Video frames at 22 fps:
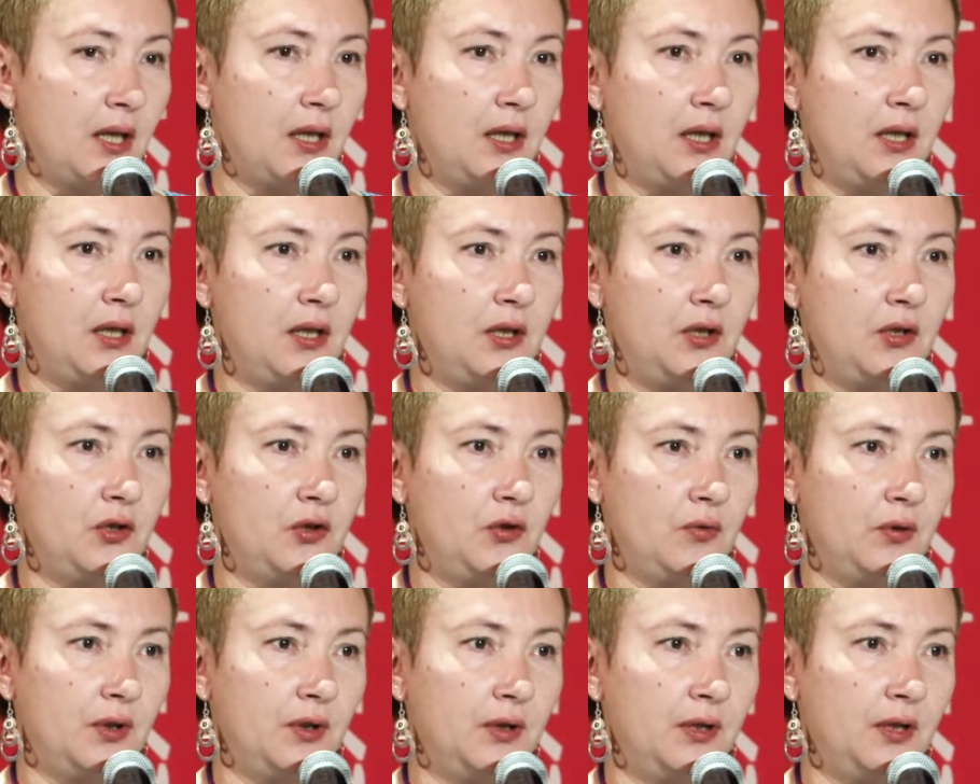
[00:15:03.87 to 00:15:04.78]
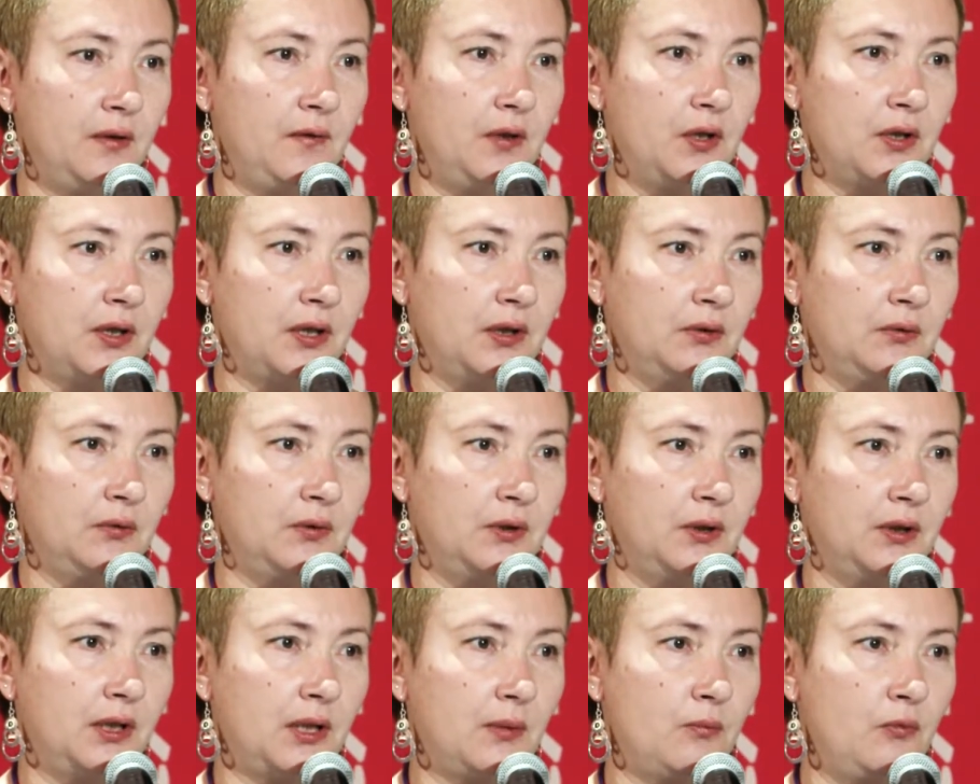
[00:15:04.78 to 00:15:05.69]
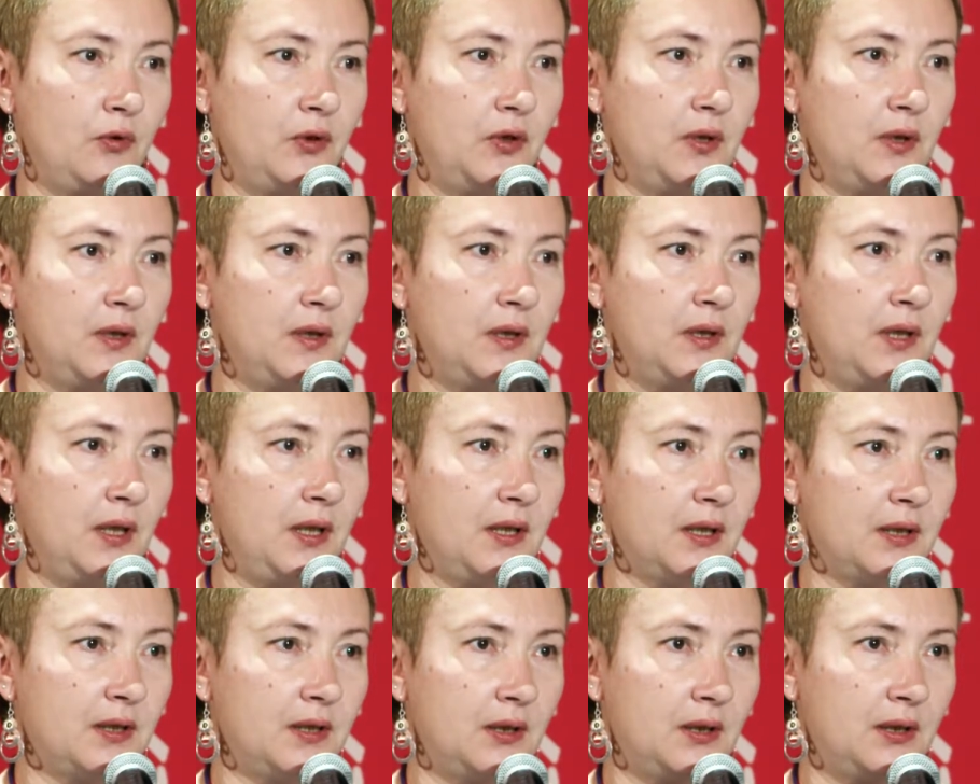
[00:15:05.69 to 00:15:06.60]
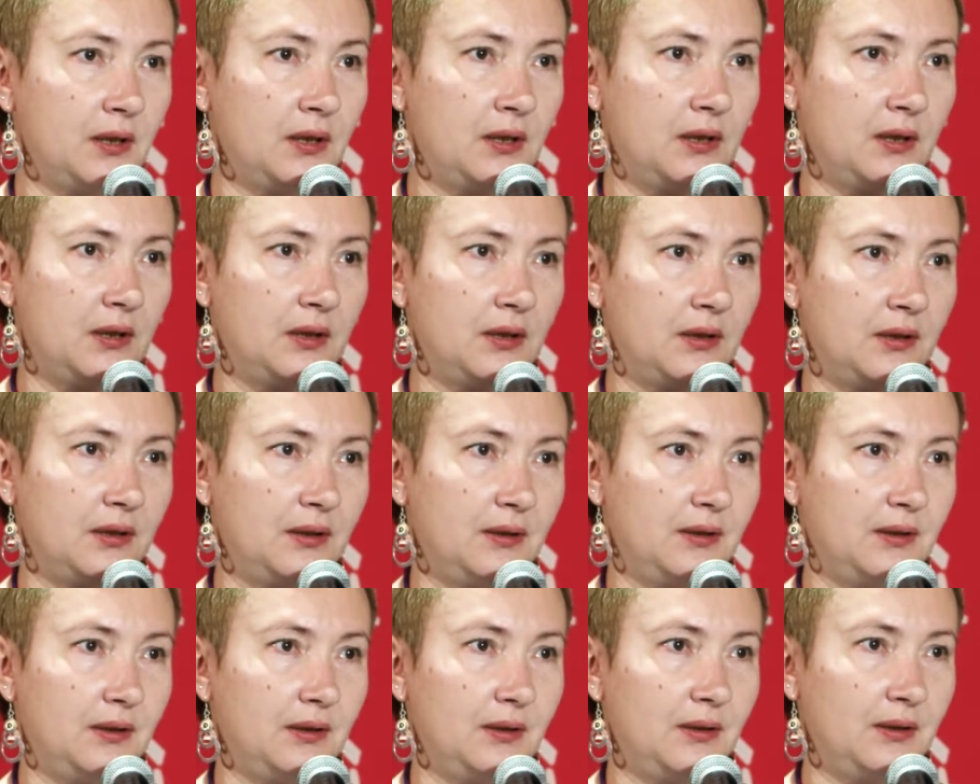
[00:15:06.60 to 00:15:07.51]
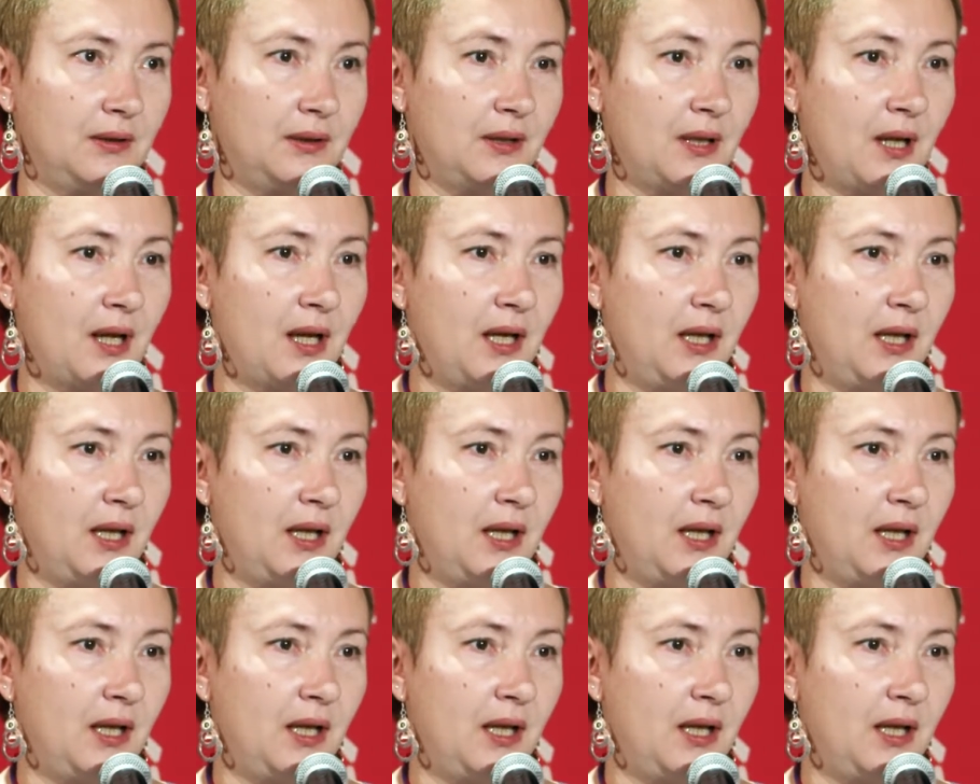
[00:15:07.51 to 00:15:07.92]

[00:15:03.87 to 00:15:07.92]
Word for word: И еще одна вещь, которая нам очень интересна, а,